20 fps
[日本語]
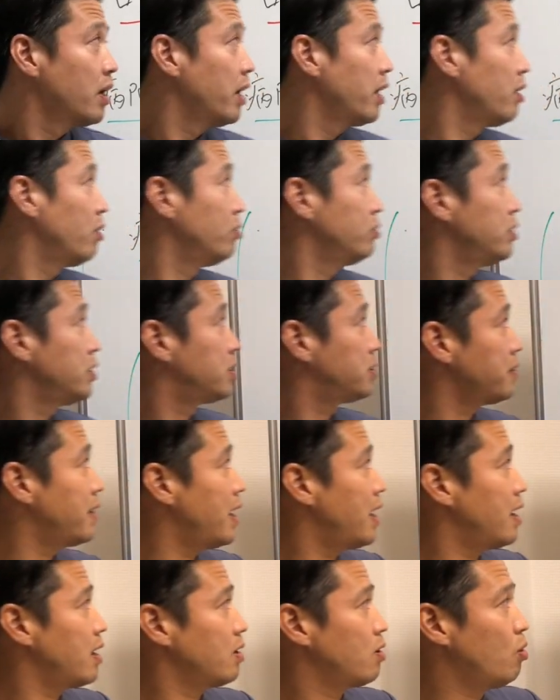えー、本日
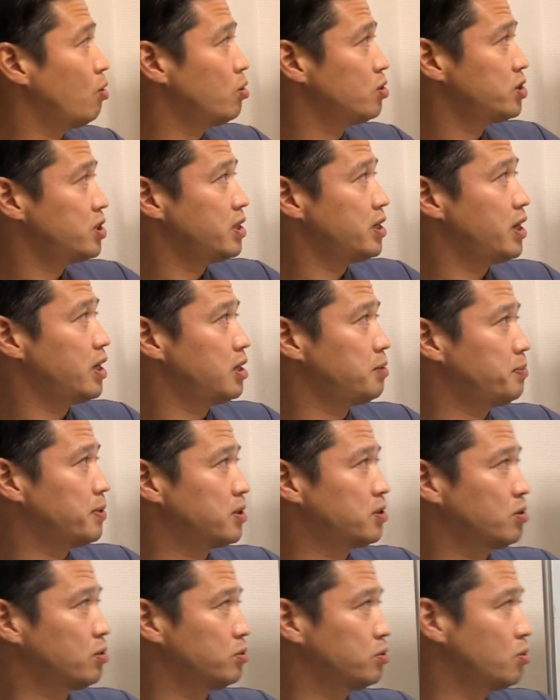は口唇
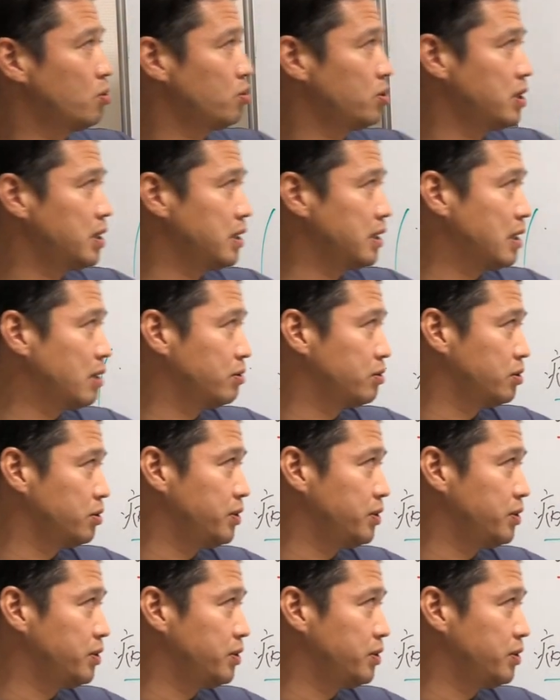ヘルペスを早期に治